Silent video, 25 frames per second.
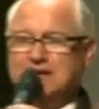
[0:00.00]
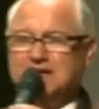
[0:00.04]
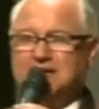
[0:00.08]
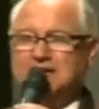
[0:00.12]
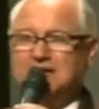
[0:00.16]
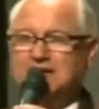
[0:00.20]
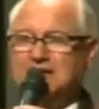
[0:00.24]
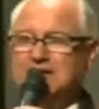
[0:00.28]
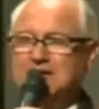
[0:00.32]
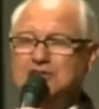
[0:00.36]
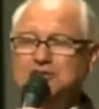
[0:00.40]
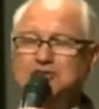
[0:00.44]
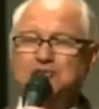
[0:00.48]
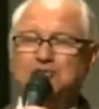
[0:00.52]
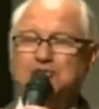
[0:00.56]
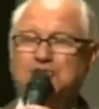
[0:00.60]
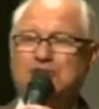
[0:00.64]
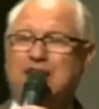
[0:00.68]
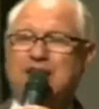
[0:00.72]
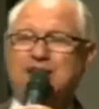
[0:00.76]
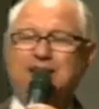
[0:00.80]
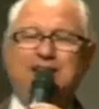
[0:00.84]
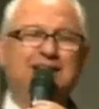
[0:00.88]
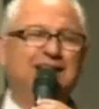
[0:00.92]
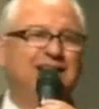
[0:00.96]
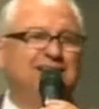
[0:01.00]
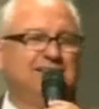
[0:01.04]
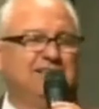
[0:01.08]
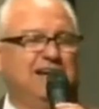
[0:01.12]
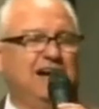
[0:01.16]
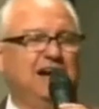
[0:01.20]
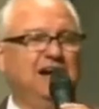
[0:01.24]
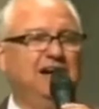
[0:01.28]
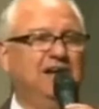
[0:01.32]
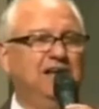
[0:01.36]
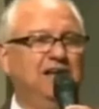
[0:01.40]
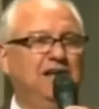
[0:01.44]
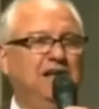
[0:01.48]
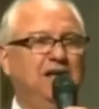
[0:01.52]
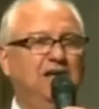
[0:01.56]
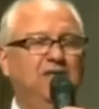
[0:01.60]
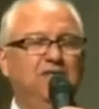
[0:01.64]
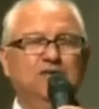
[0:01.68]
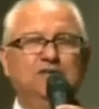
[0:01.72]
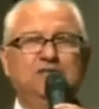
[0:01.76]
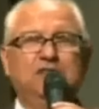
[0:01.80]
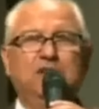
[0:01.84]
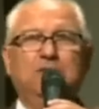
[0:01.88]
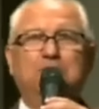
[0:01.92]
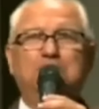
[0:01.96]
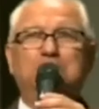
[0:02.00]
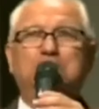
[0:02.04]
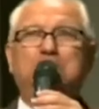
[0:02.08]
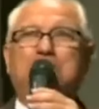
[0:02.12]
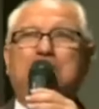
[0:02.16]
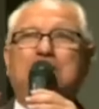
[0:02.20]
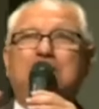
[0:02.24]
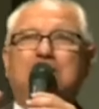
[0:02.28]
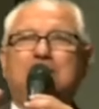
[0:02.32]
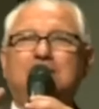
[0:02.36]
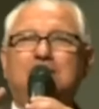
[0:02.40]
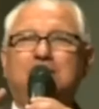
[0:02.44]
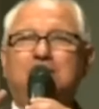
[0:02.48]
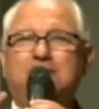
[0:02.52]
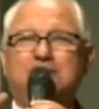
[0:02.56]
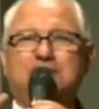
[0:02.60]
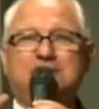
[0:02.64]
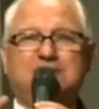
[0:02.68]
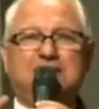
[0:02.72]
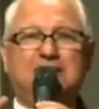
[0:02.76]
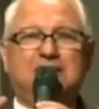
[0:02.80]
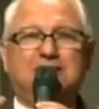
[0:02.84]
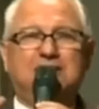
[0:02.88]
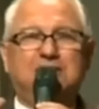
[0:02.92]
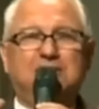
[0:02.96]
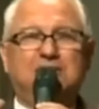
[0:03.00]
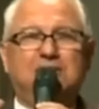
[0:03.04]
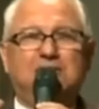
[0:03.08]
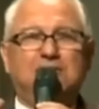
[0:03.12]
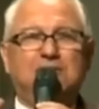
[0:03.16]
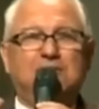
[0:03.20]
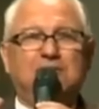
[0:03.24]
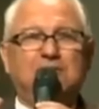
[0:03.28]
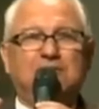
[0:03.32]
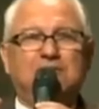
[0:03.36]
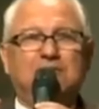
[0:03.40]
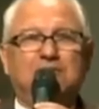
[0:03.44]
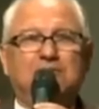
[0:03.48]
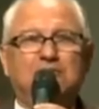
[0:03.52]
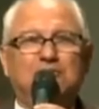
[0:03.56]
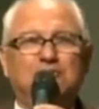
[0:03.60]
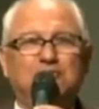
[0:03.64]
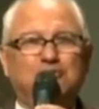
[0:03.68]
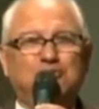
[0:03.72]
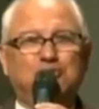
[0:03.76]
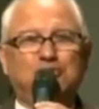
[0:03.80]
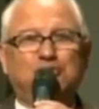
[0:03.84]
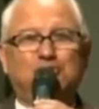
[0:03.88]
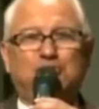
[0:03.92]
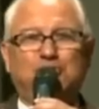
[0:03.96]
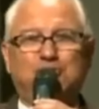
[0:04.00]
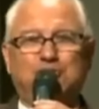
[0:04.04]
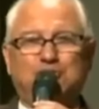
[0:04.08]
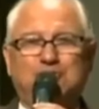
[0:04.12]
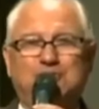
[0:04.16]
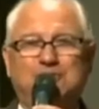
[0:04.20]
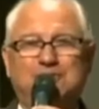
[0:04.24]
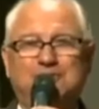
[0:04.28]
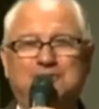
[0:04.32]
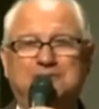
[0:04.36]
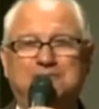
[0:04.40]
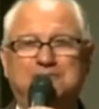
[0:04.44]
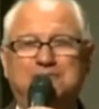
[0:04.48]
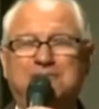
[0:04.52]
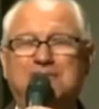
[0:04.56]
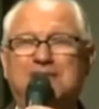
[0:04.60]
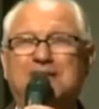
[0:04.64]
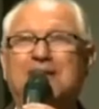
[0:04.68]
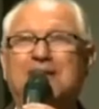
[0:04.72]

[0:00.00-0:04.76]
terra, estudar e casar, você não perca de vista o sonho,